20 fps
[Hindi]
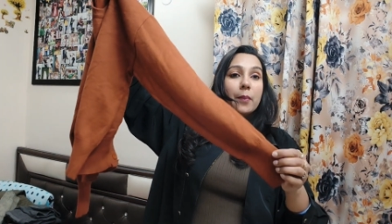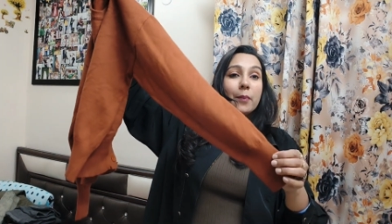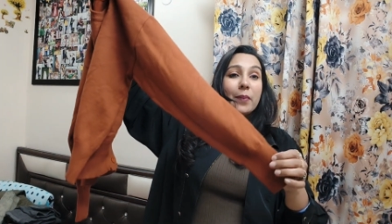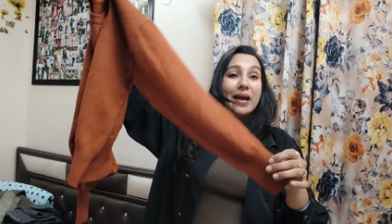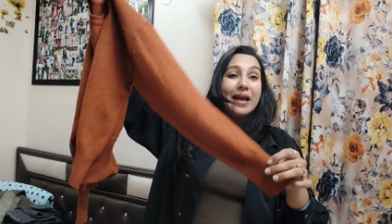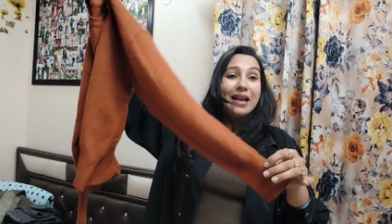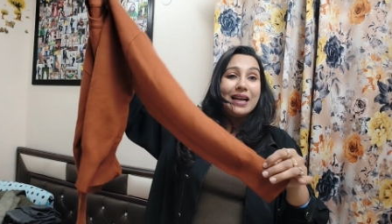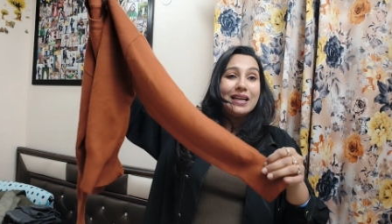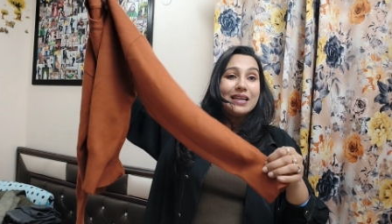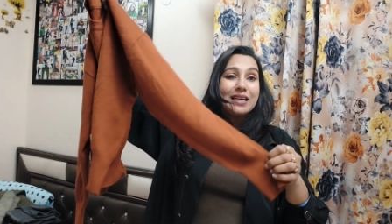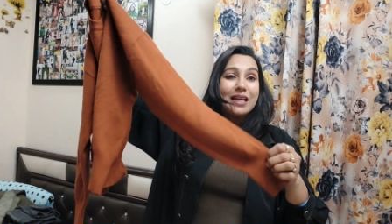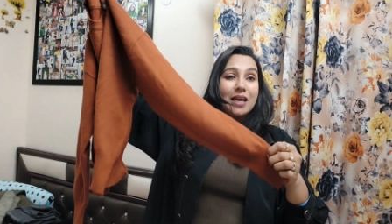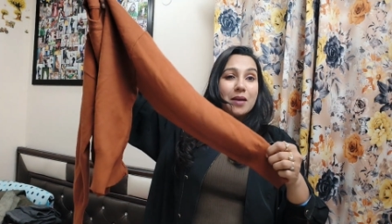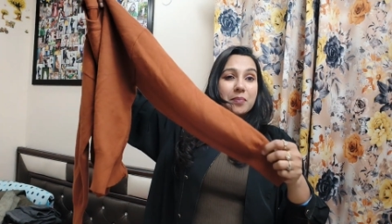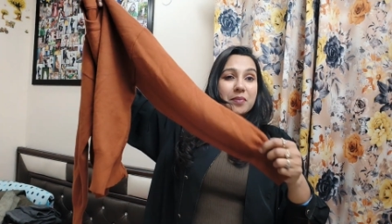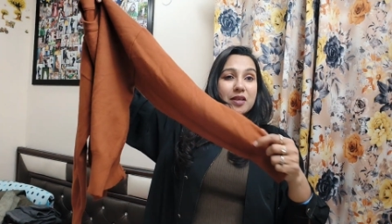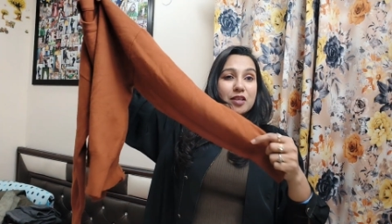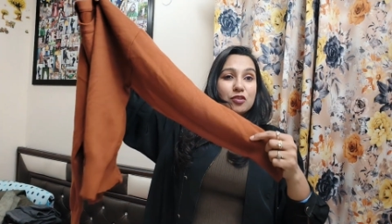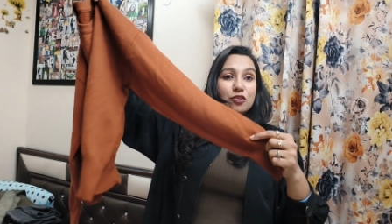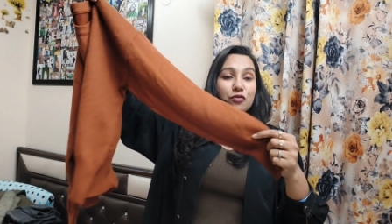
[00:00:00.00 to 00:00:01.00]
बेल टाइप
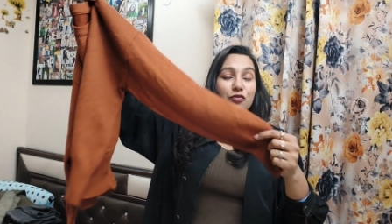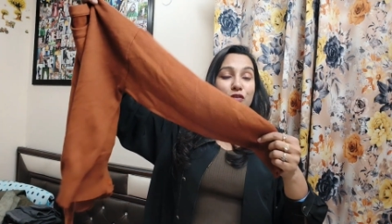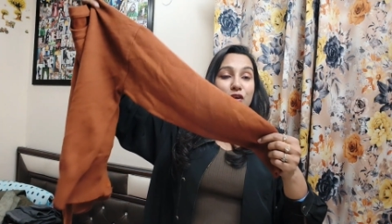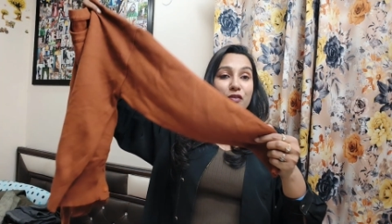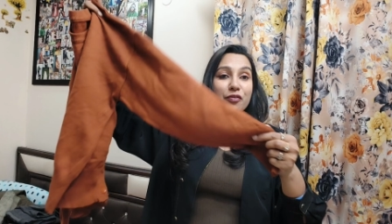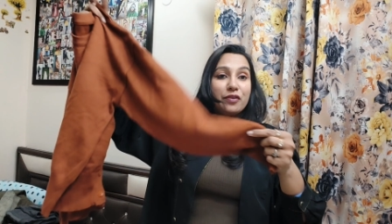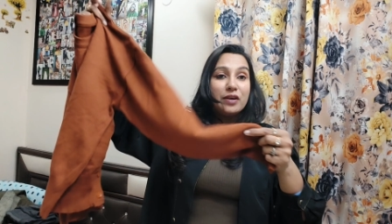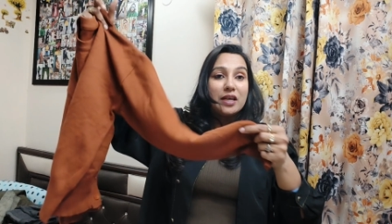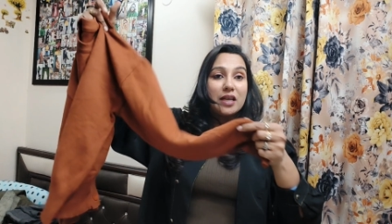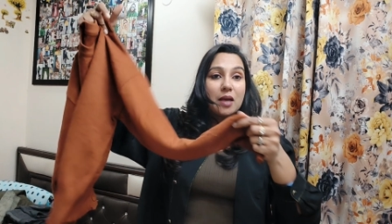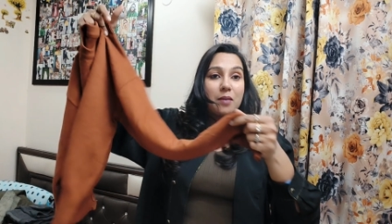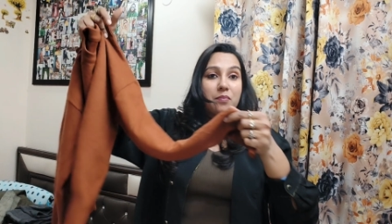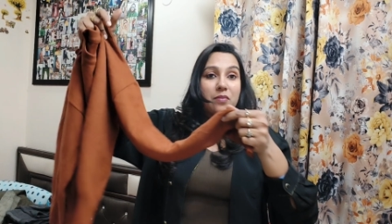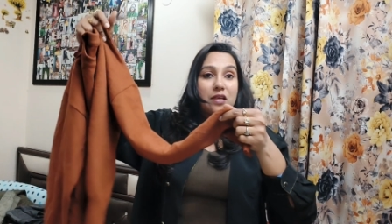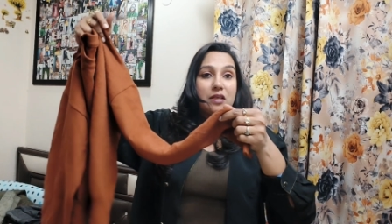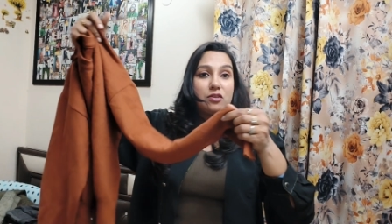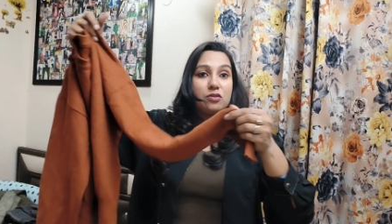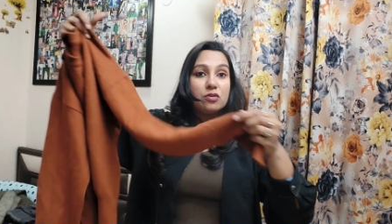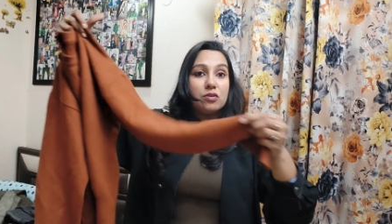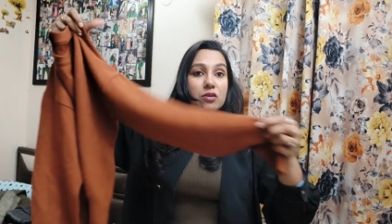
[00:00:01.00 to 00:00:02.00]
की जो फ्लफी टाइप
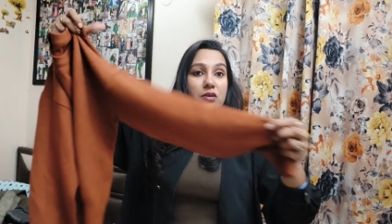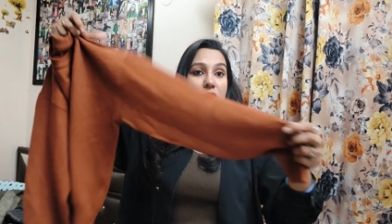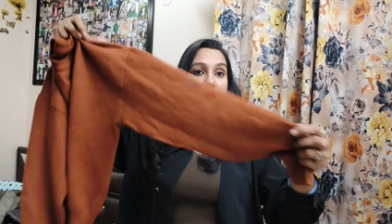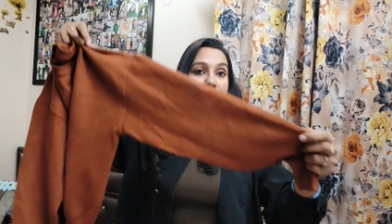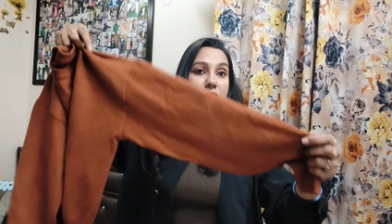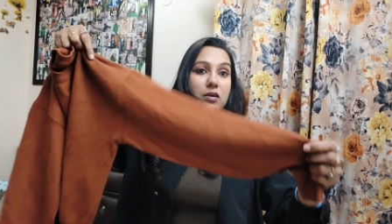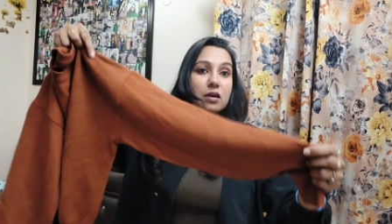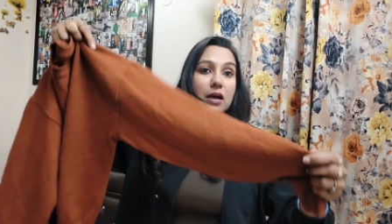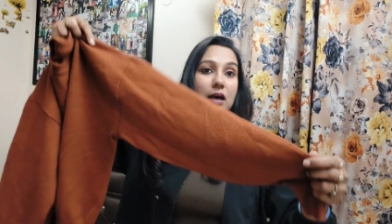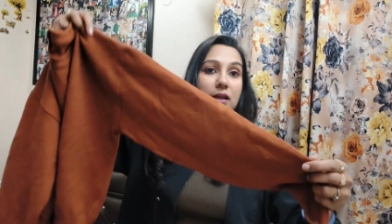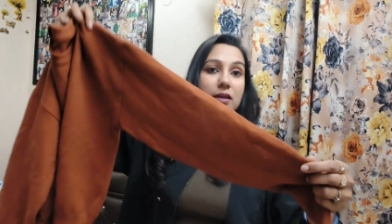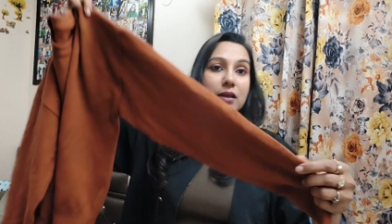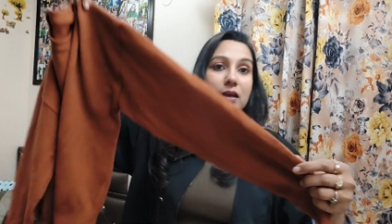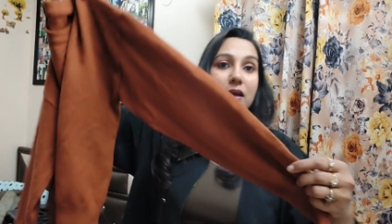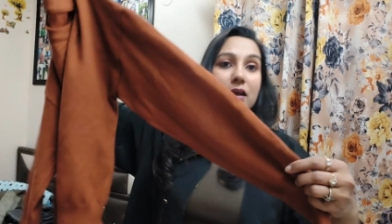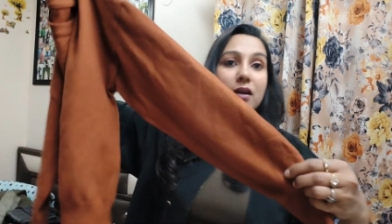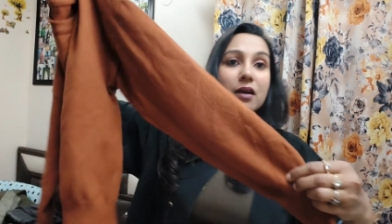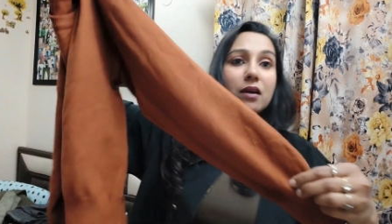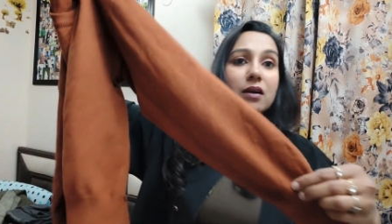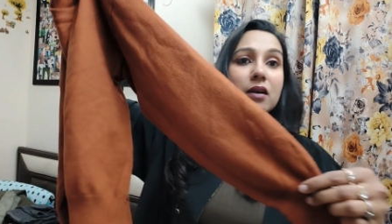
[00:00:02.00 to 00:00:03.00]
की जो आती
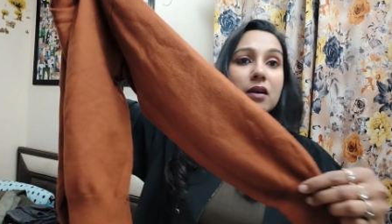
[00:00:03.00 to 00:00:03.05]
है ना